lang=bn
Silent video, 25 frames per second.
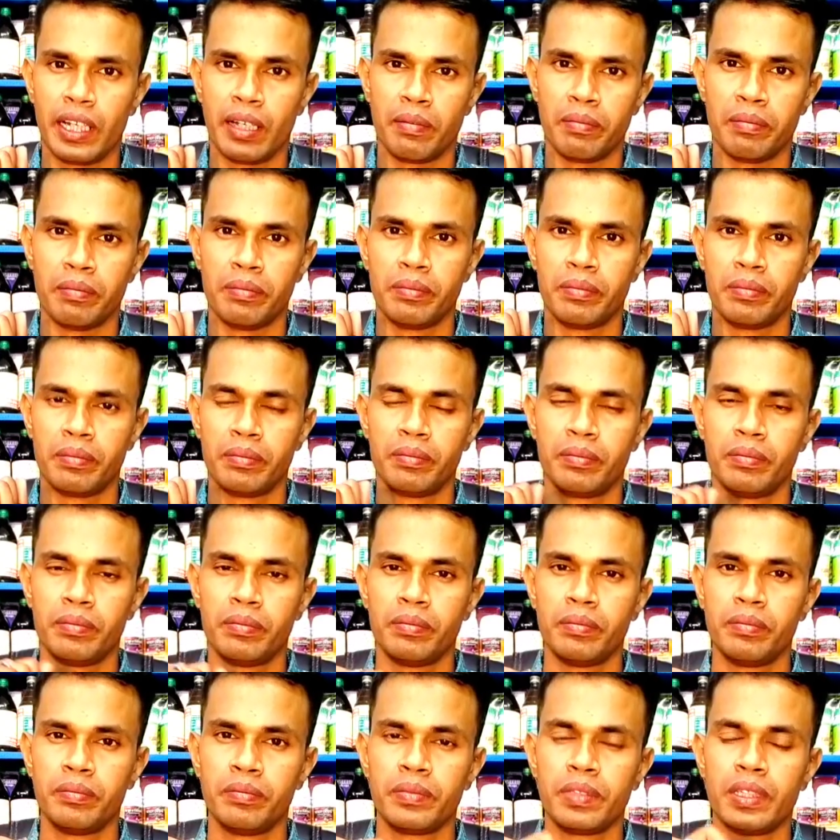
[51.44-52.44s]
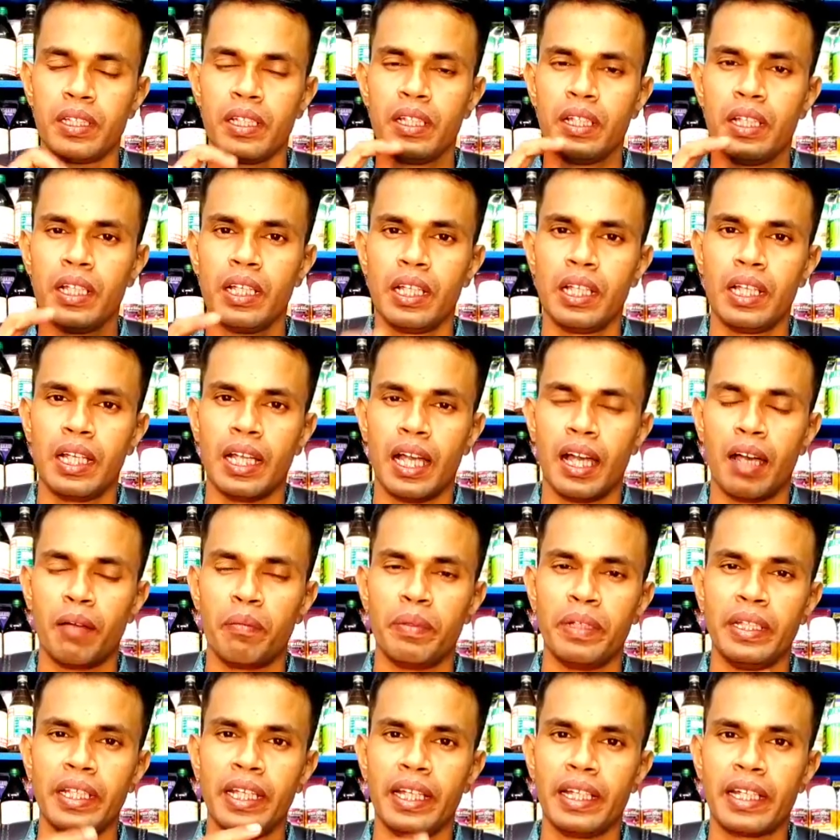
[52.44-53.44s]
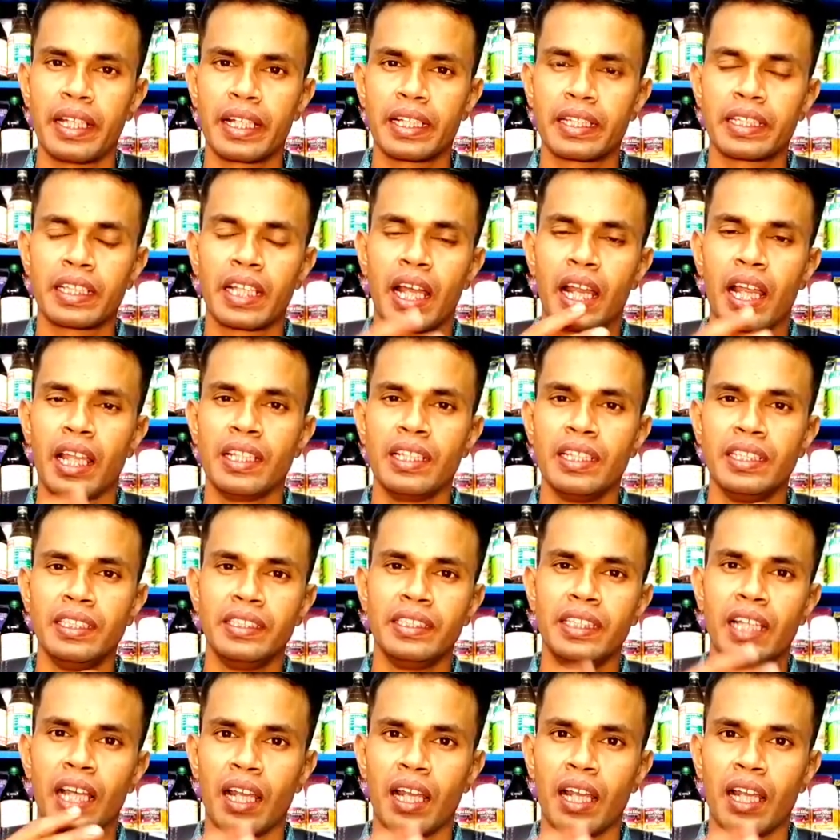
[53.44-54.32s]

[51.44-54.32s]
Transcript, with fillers: গ্রাম আপনি এটাকে সারাদিন